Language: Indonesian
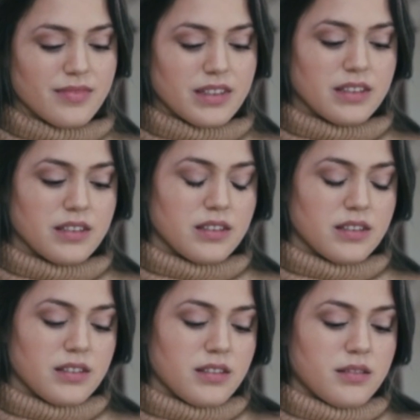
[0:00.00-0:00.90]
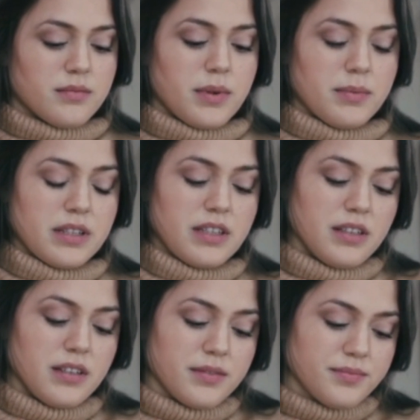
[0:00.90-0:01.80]
Keesokan harinya,
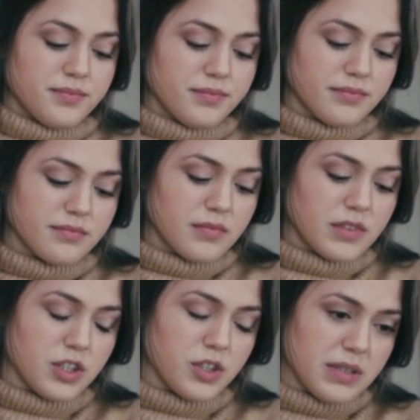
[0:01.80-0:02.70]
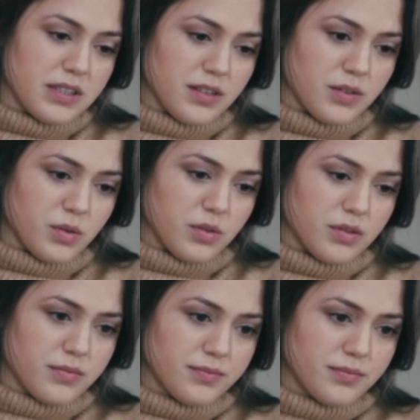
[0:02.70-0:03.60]
Laura lalu menghubungi
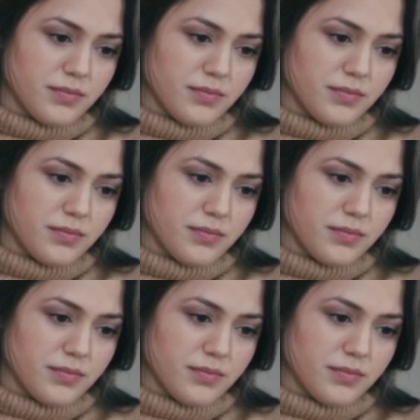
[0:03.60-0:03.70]
ayah